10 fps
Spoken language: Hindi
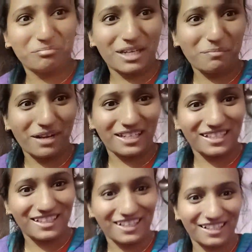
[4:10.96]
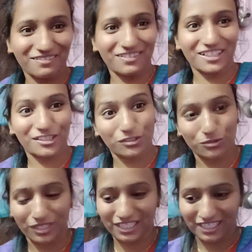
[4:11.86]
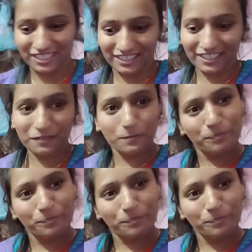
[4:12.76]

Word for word: मैं पानी इतना गर्म करती हूँ दुआ निकलने तक